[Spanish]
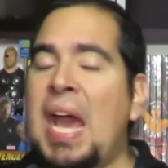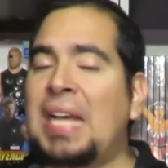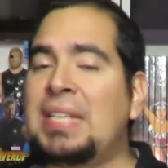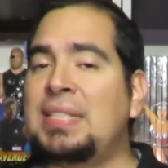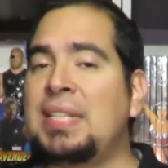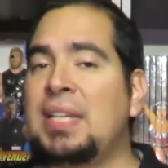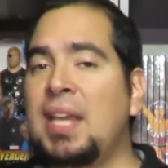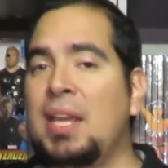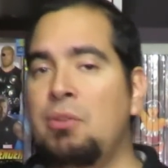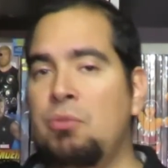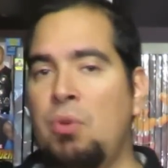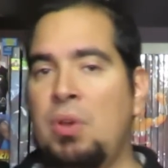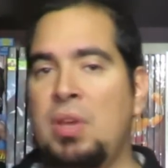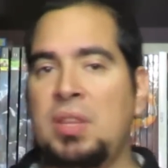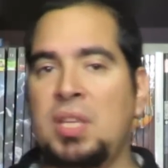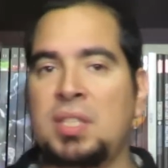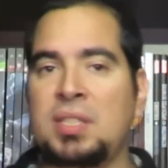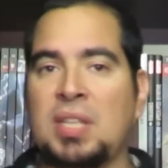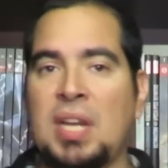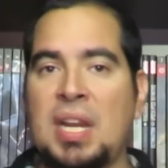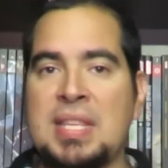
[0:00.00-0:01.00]
Así que no
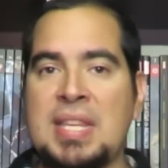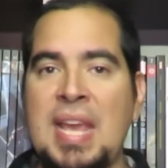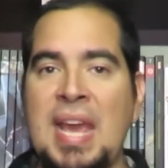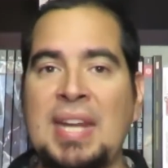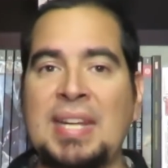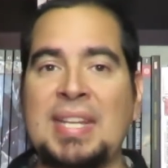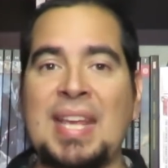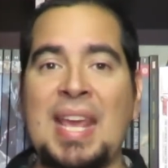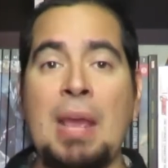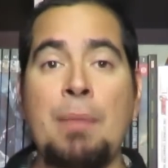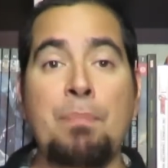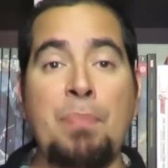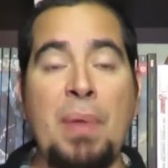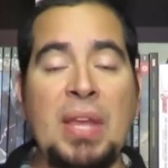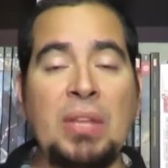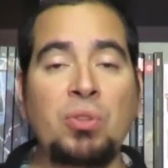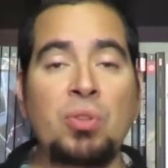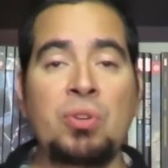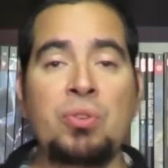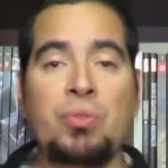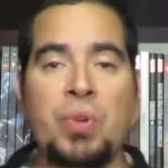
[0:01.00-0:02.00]
es de extrañar que
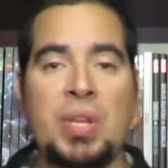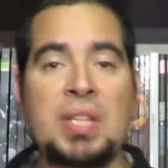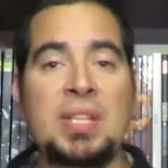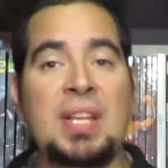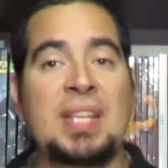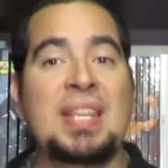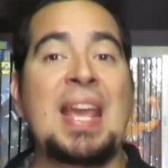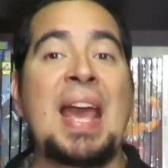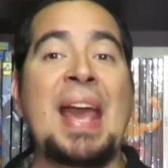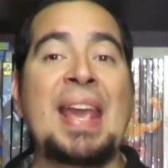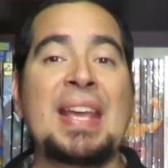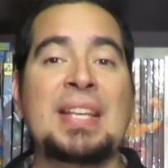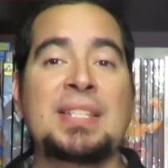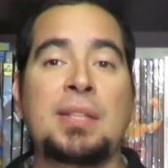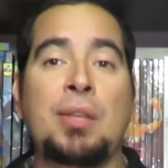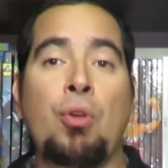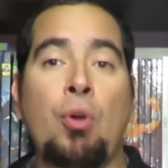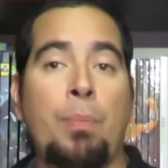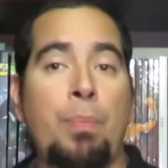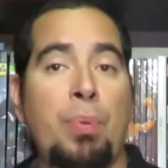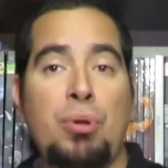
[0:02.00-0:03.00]
Peyton Reed ya haya
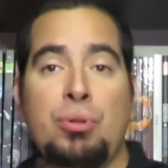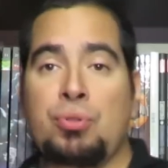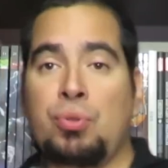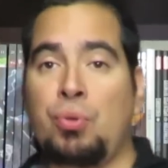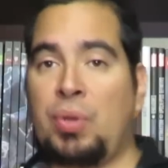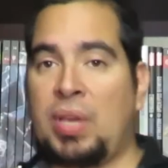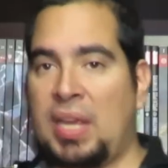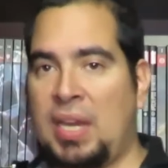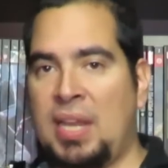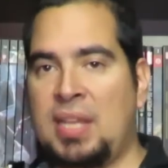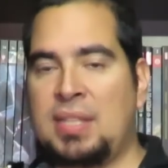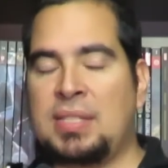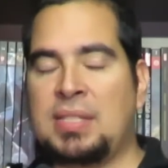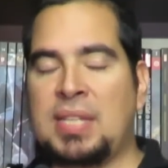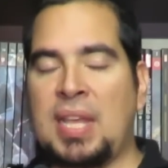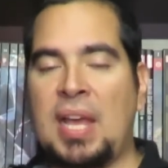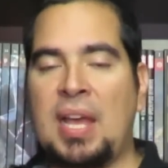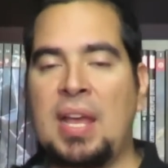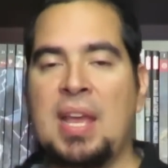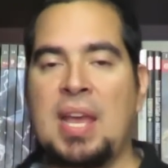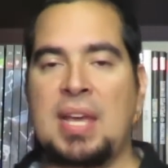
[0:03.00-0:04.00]
sido por
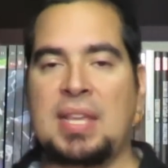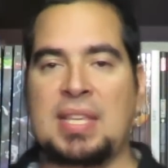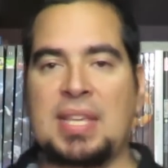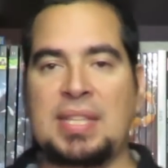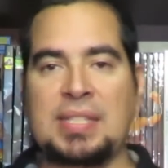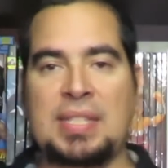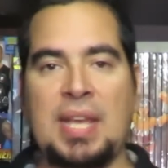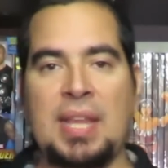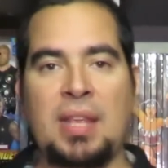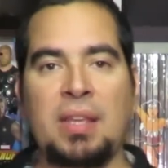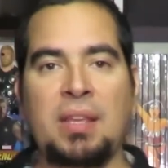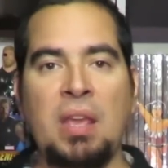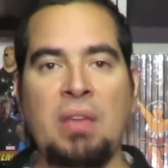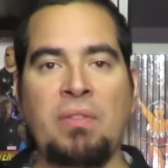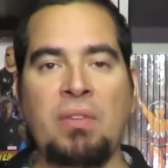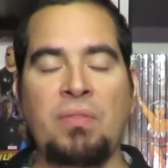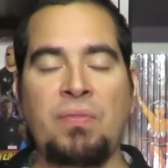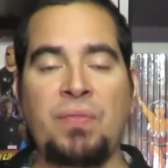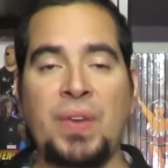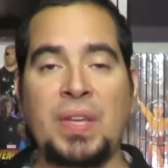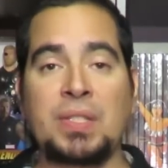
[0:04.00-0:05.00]
sugerencia, ya sea de
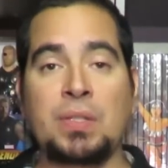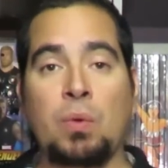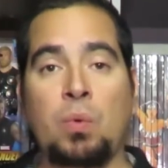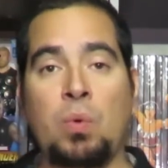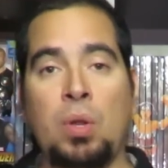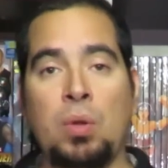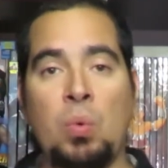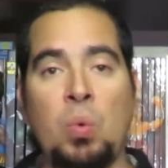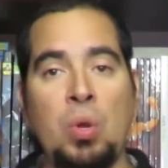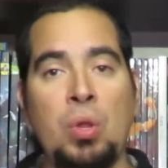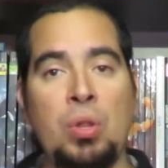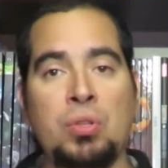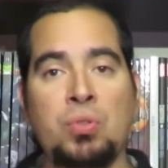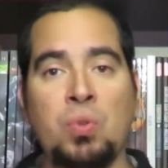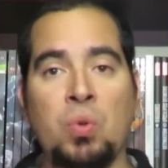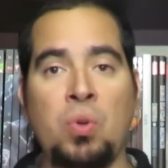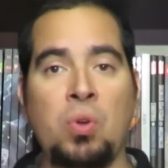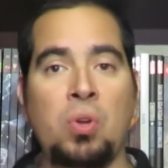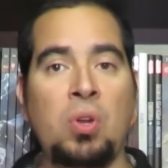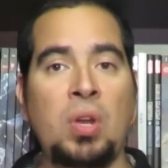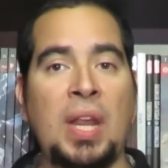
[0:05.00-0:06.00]
Kevin Feige o alguno de
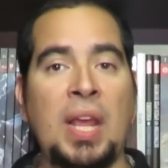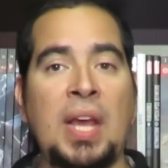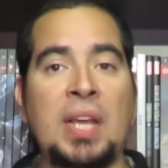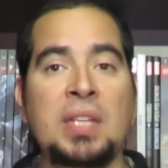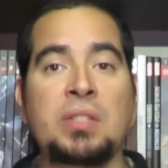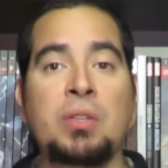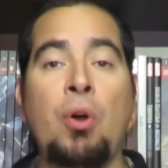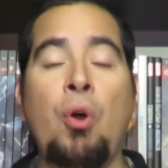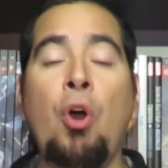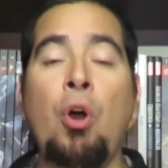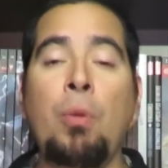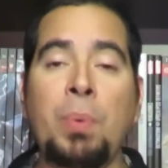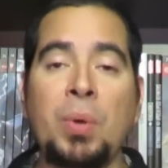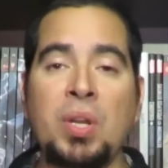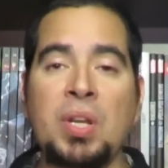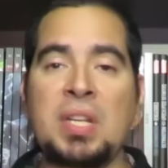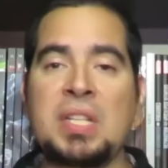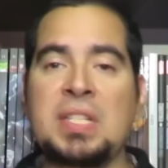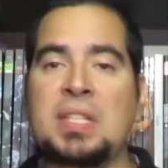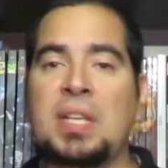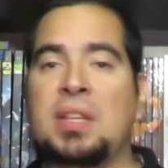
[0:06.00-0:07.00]
sus colegas, o
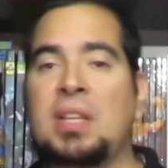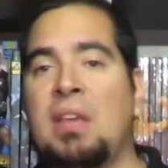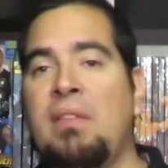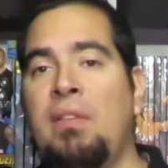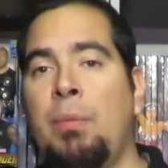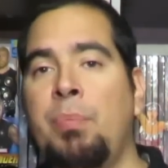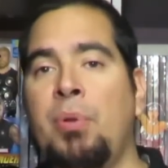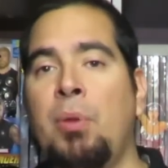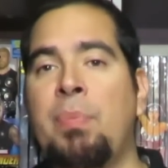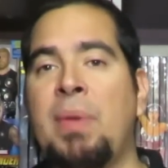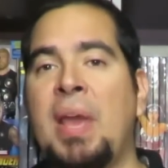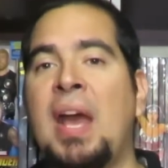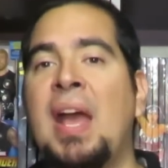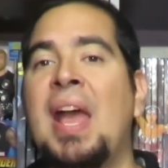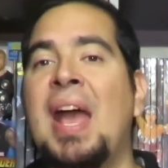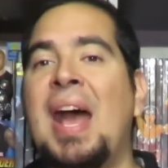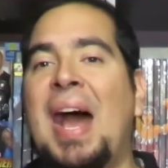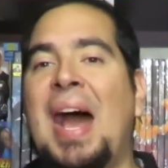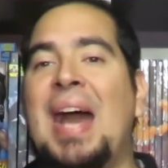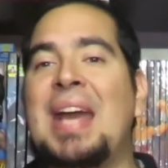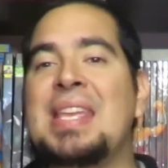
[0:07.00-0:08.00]
por iniciativa propia,
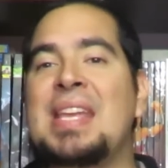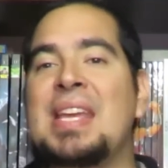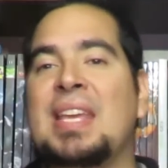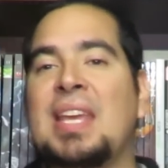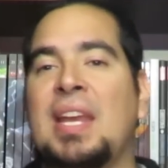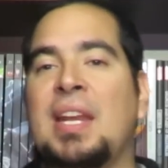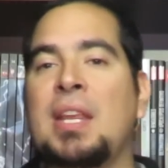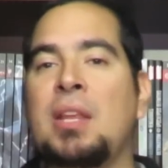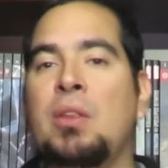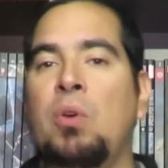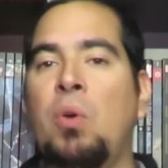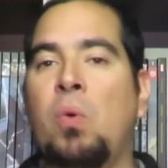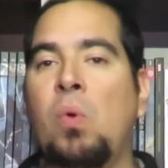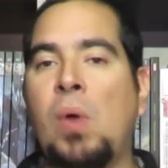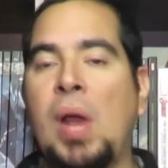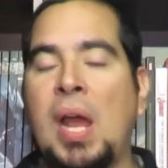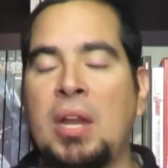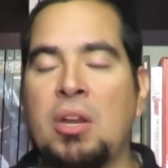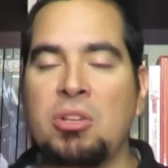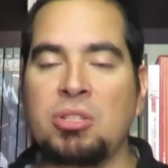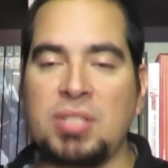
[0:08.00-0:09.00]
haya querido
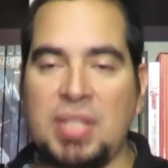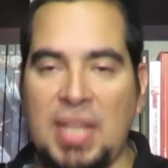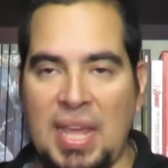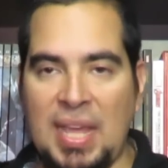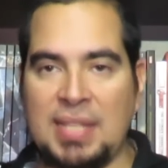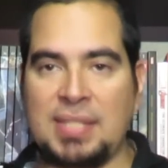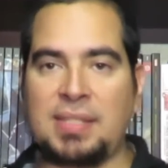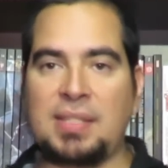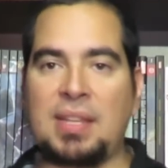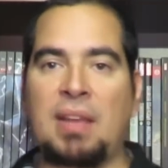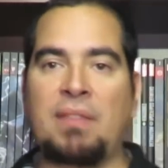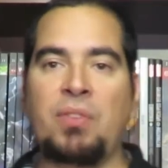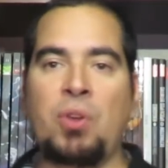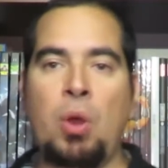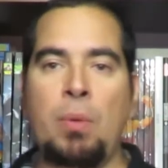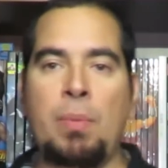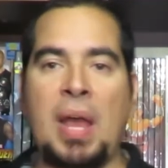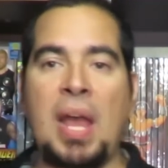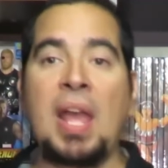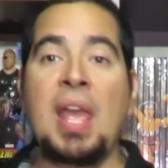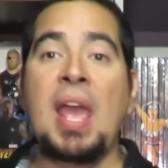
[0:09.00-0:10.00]
jugarnos esta
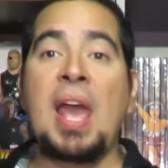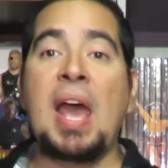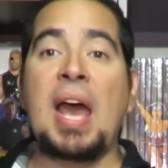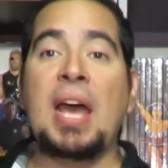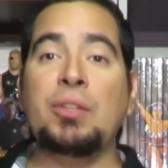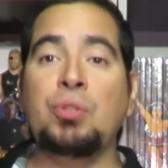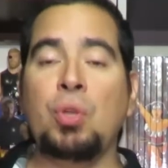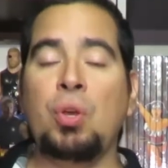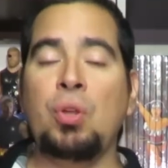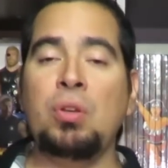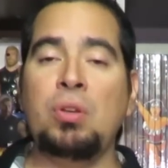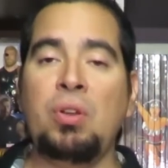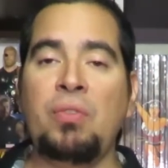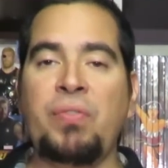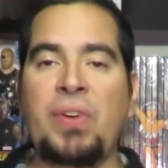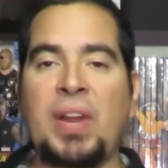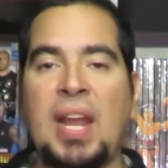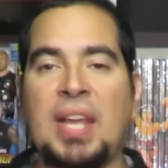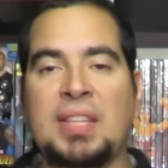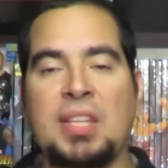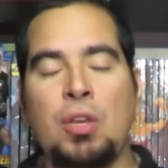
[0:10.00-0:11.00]
broma a todos los
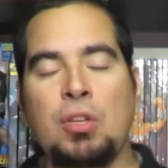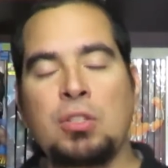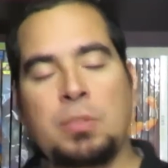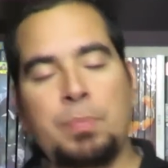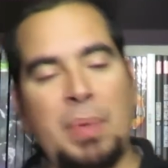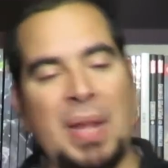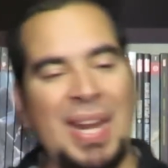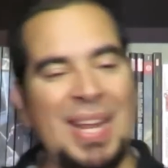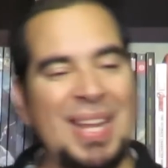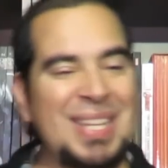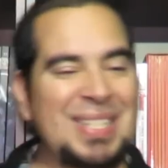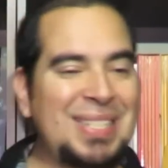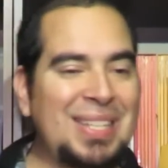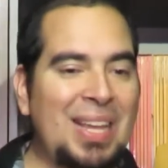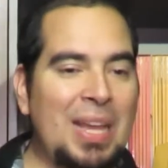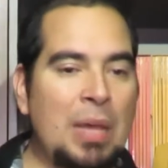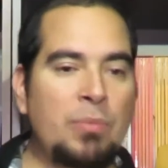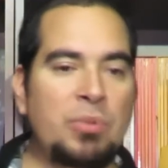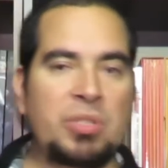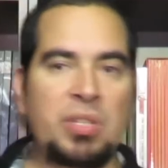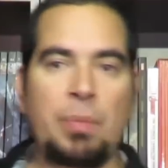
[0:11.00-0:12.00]
fanáticos para que
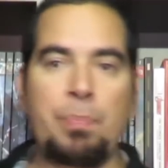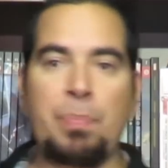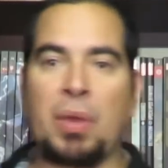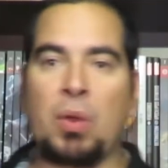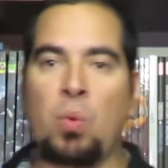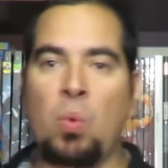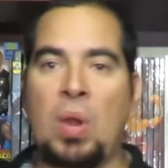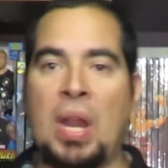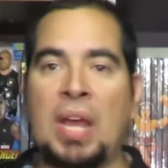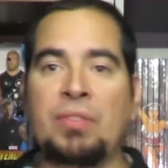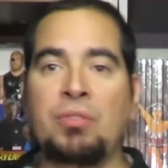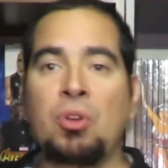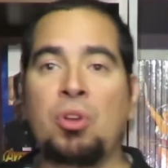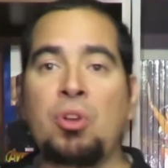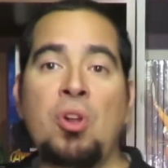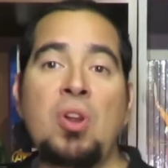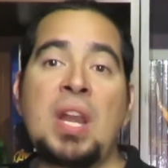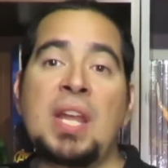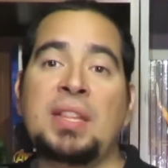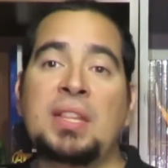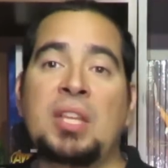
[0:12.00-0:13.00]
sigamos especulando
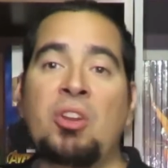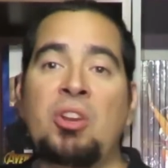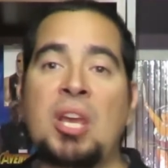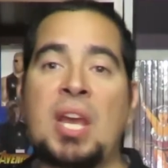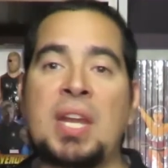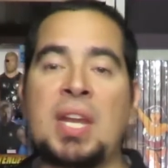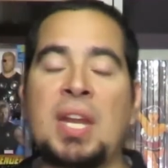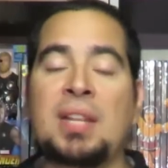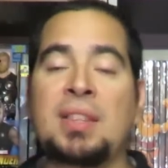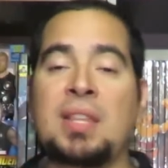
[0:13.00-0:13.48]
con las teorías en